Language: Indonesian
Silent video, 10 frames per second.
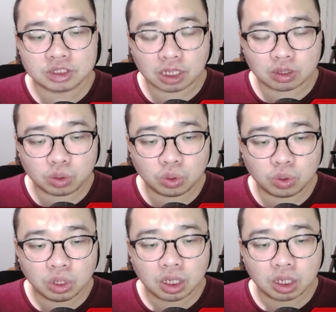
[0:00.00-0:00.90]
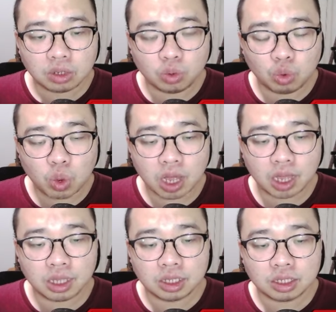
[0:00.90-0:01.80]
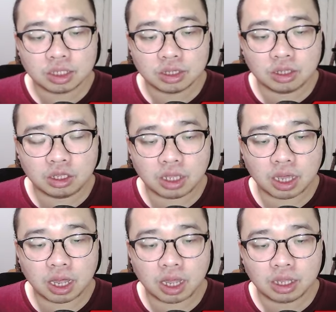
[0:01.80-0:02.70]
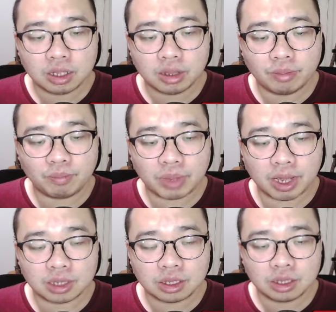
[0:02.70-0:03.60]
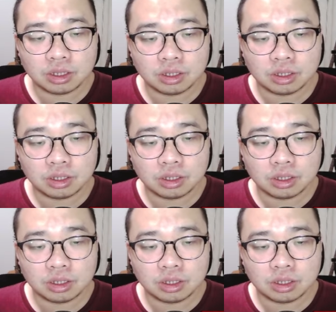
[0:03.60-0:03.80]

Satu, dua, tiga, empat,